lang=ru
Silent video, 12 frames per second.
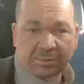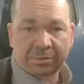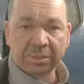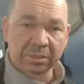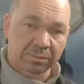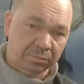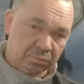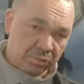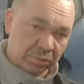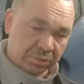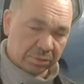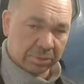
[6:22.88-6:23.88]
В целом, то
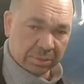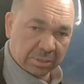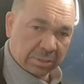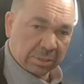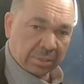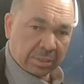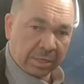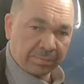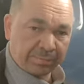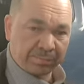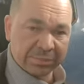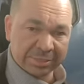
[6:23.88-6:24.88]
есть э,
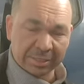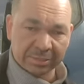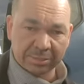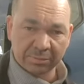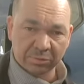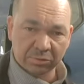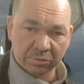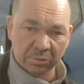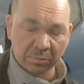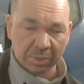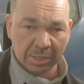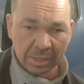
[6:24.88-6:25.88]
описались
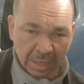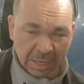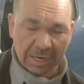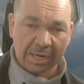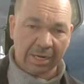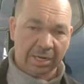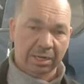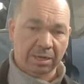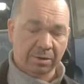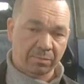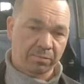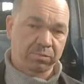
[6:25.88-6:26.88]
симптомы,
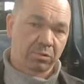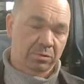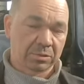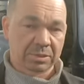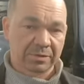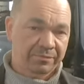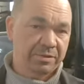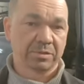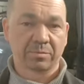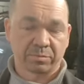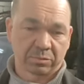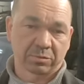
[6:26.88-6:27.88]
а полное видео
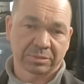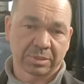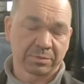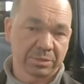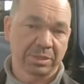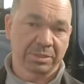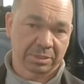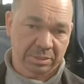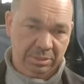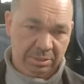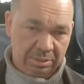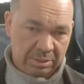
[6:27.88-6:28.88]
по замене
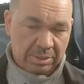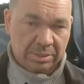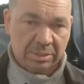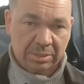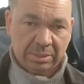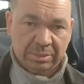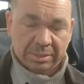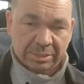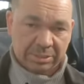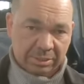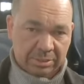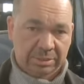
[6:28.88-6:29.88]
э,
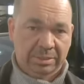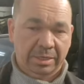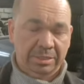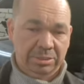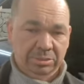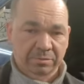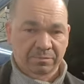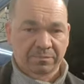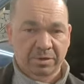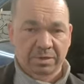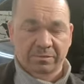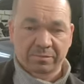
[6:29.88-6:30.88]
датчика количества
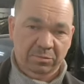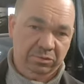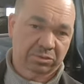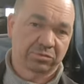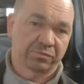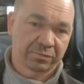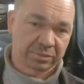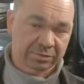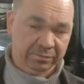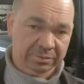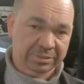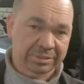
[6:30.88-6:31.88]
вала вы можете увидеть
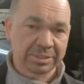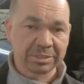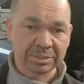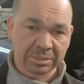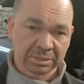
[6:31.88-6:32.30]
вот здесь.